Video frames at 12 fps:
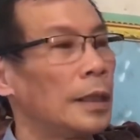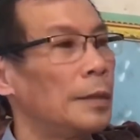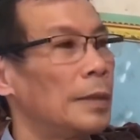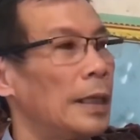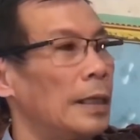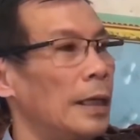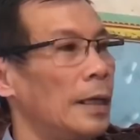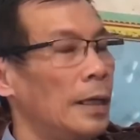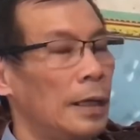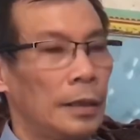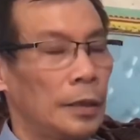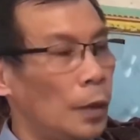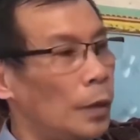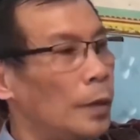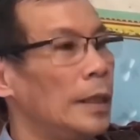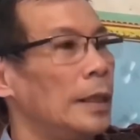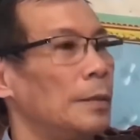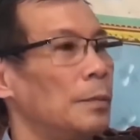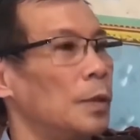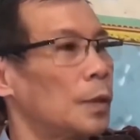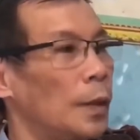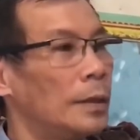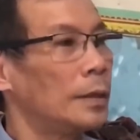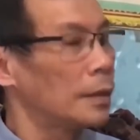Điểm thứ hai là cho nghỉ một
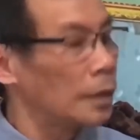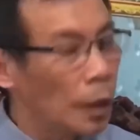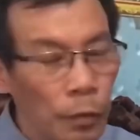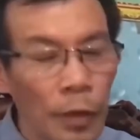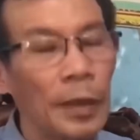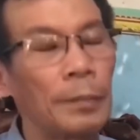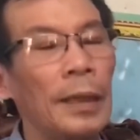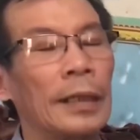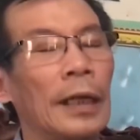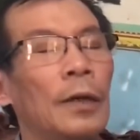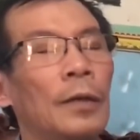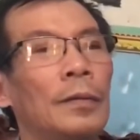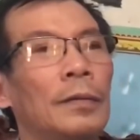tuần không có văn bản nào.